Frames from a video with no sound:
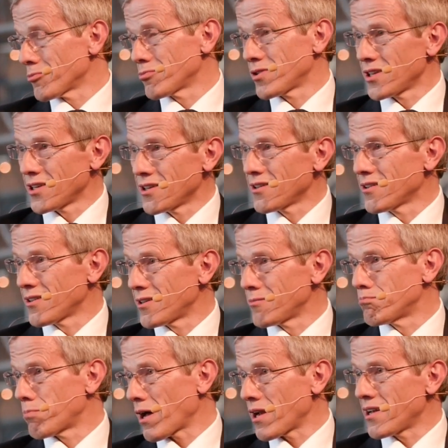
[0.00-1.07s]
qui, qui,
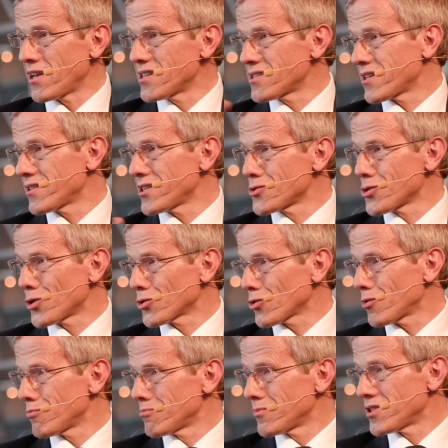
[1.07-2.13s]
parlent les uns des
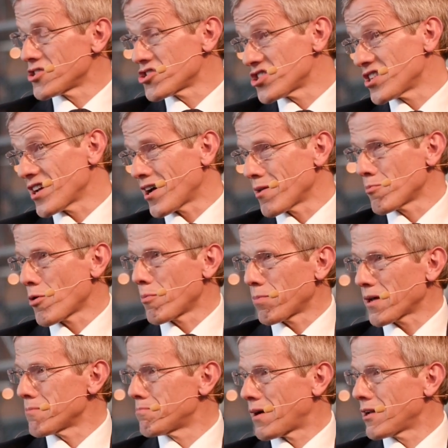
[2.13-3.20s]
autres, mais généralement ne
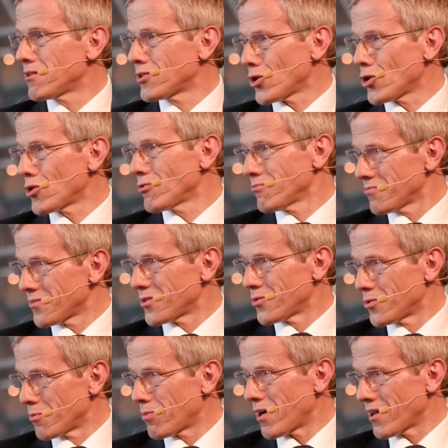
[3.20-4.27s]
prennent pas le temps
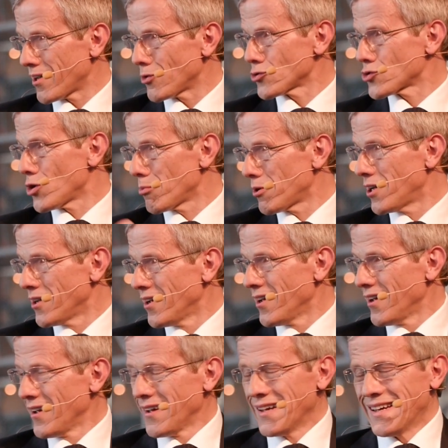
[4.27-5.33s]
de parler ensemble.
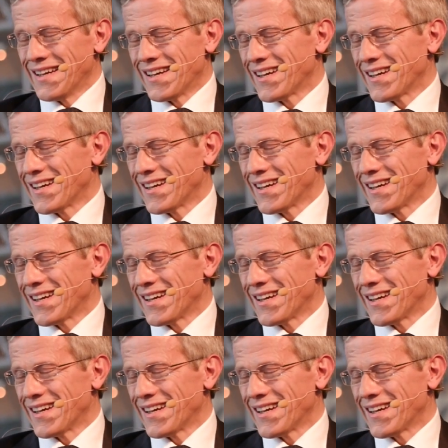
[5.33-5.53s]
Voilà.